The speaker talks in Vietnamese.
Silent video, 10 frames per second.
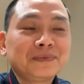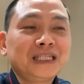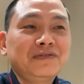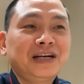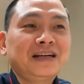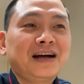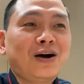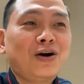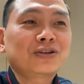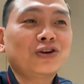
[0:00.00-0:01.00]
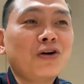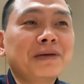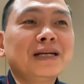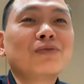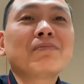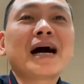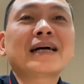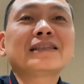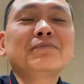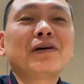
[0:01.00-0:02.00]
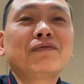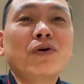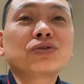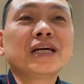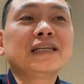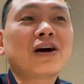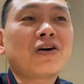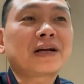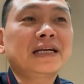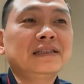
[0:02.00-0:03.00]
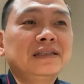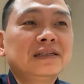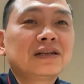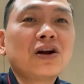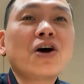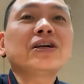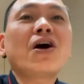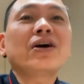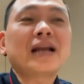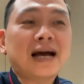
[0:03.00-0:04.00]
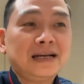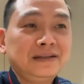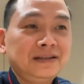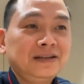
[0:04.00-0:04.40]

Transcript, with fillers: như vậy là họ cho mấy đồng bạc nhưng mà vô tình họ này đòi hỏi lại